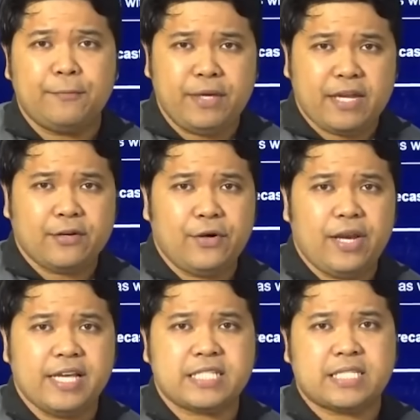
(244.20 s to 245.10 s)
ng
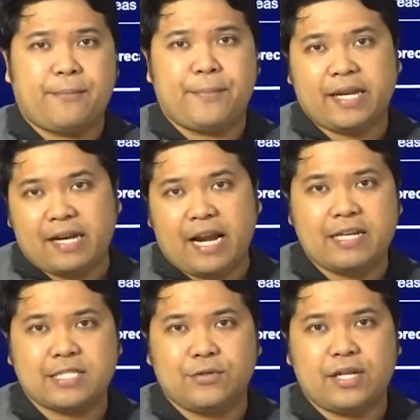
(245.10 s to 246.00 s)
Miyerkules, ang
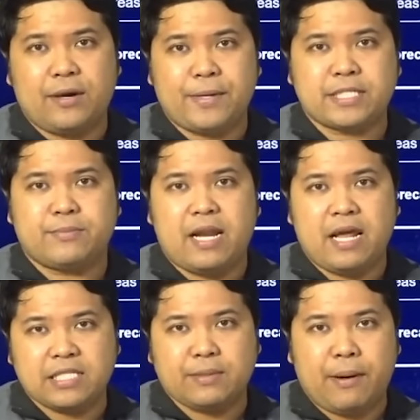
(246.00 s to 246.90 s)
makararanas ho ng mas
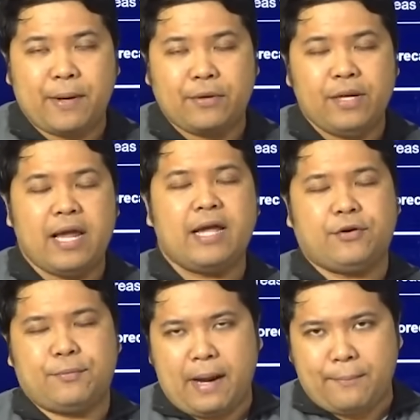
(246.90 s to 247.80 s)
malalakas na mga pag-ulan
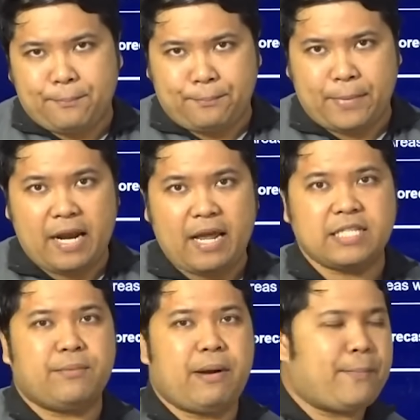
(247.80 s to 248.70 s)
or mga
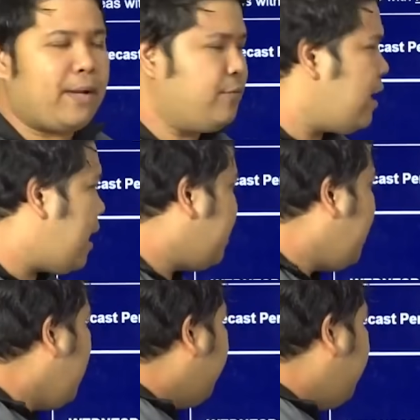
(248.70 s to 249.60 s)
malalakas na mga pag-ulan,
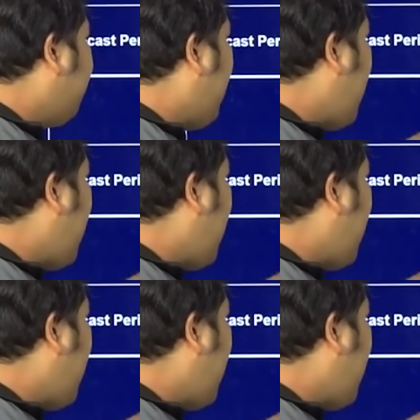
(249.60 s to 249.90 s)
yung